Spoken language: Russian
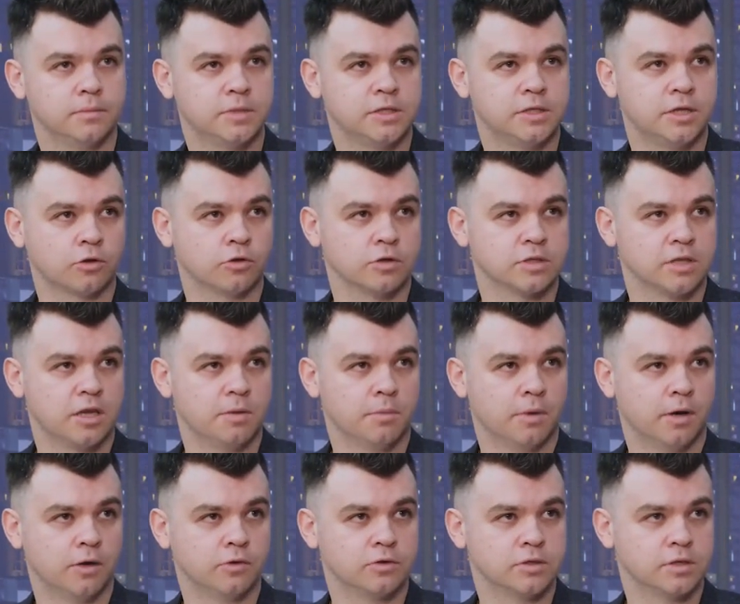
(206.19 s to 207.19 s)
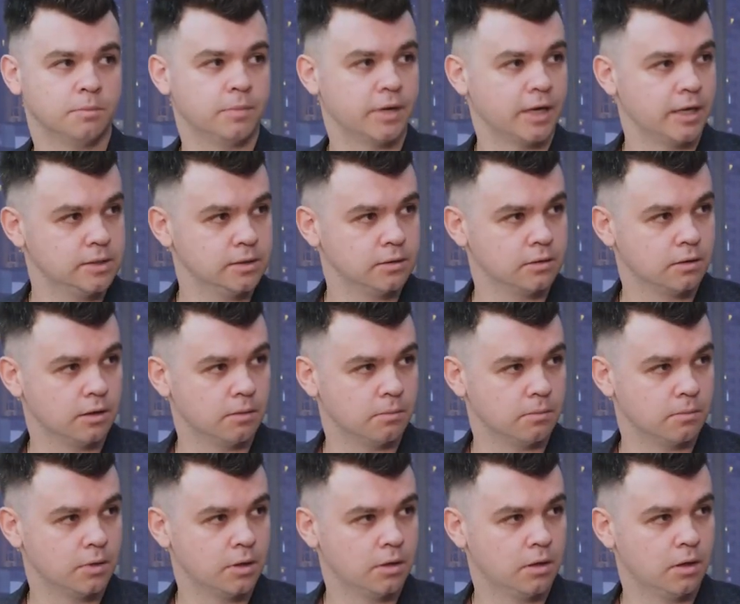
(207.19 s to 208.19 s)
те, кто занимаются брендингом,